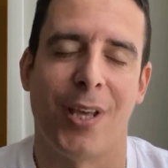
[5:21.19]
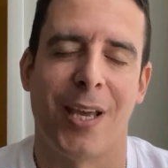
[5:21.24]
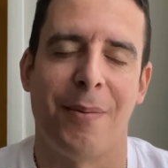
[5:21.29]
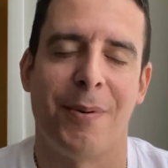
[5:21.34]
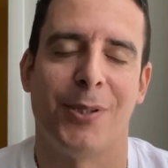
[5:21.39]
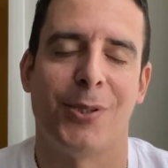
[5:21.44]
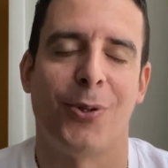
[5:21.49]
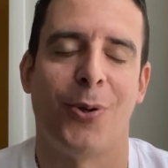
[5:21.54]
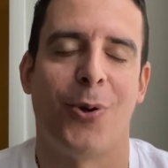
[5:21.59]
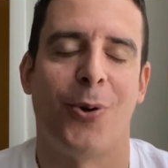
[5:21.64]

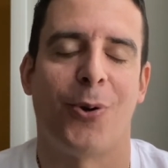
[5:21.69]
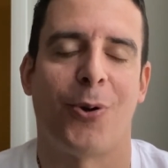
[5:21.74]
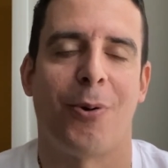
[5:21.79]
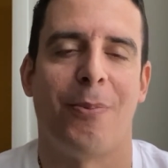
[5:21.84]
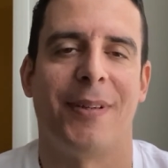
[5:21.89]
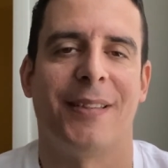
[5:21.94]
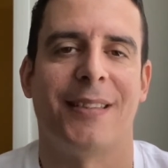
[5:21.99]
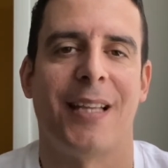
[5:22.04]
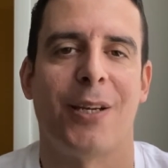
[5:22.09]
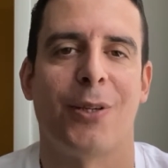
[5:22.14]
Déjenme todos los
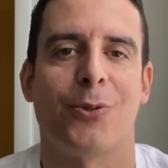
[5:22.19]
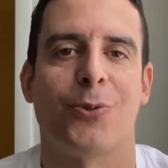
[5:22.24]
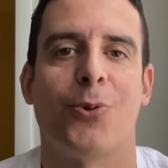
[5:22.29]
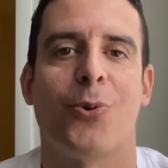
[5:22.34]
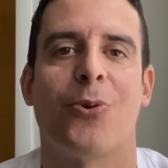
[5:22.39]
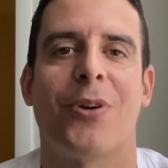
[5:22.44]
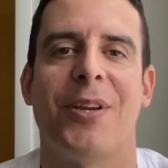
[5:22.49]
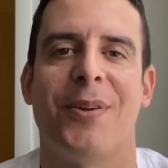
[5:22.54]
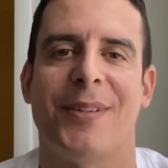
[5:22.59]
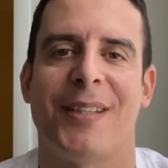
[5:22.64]
comentarios,
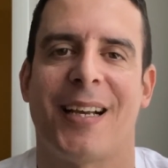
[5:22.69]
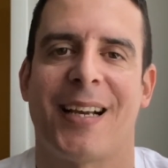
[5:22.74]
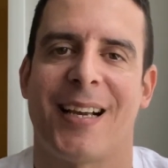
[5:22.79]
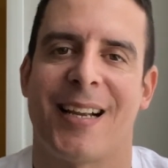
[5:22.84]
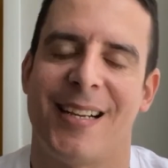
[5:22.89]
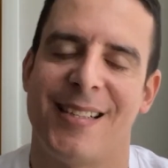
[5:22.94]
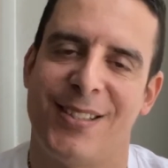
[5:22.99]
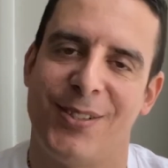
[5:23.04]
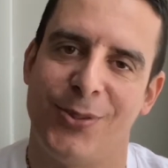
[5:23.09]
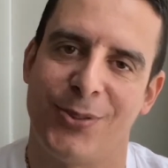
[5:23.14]
suscríbete al
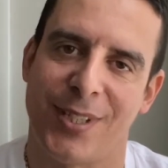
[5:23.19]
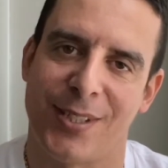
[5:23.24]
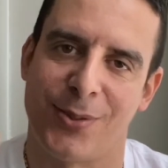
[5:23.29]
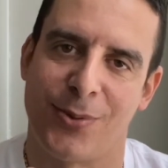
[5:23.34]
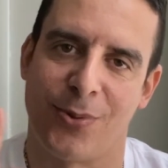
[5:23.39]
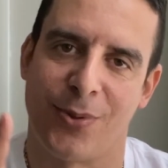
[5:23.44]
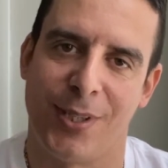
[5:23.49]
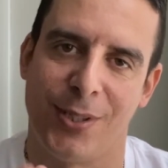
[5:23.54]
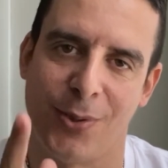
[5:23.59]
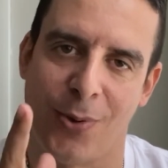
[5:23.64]
canal si no estás
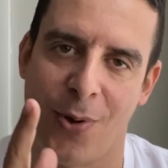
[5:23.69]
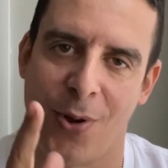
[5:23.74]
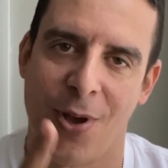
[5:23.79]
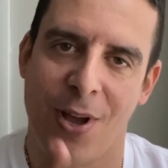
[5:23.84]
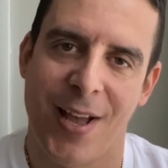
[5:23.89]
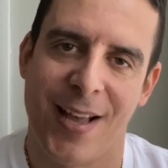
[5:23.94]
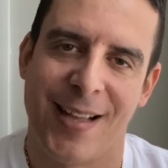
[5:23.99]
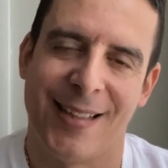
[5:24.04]
suscrito,